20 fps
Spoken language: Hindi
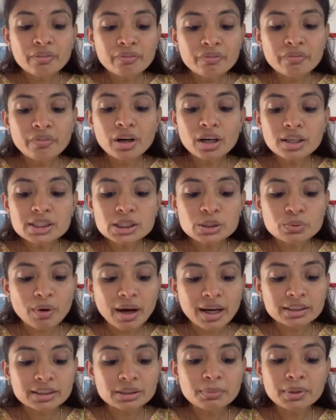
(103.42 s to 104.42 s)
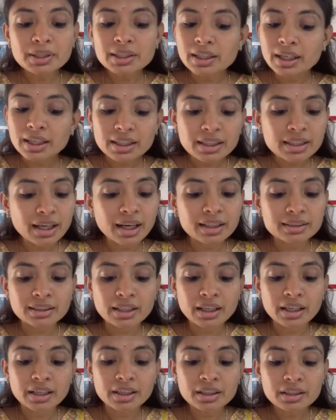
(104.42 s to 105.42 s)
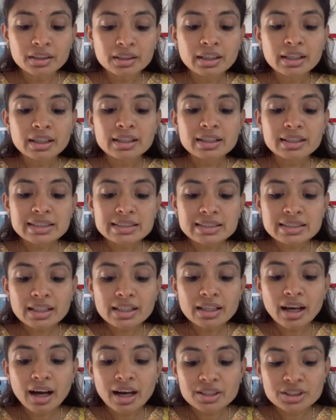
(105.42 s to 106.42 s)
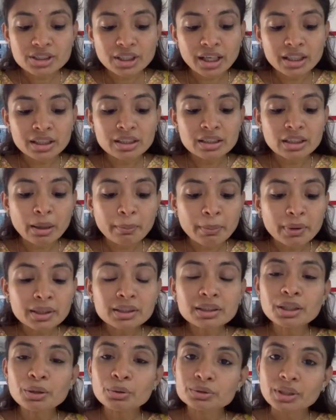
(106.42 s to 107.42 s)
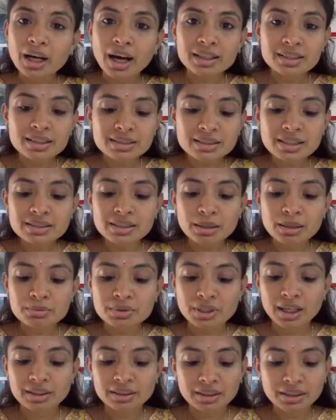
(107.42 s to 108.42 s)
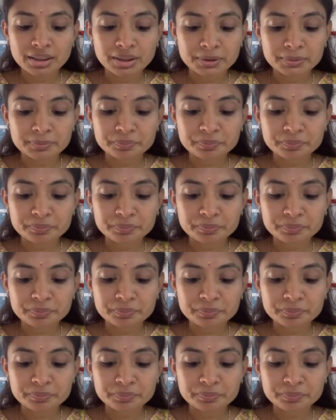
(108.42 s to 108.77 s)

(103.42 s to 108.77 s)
वह स्वाद में नहीं आता है इसे आचार्य नमक के उदाहरण से समझाते हैं